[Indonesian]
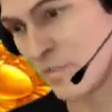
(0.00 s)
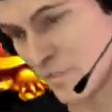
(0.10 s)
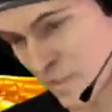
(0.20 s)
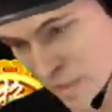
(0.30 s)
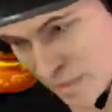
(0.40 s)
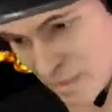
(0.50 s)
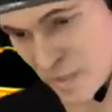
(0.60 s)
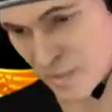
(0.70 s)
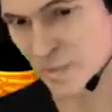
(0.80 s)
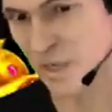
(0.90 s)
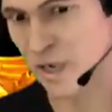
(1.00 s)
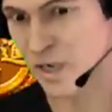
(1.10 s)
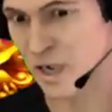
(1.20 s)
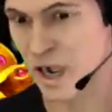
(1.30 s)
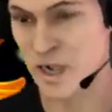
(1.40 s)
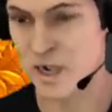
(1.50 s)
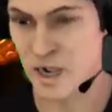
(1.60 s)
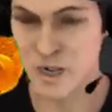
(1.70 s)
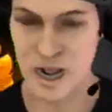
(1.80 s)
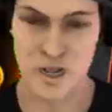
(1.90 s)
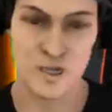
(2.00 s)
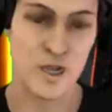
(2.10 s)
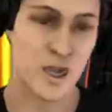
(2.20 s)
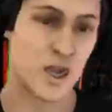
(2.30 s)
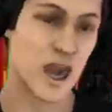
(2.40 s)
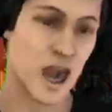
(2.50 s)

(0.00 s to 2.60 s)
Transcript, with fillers: Oke, sebelum saya akhiri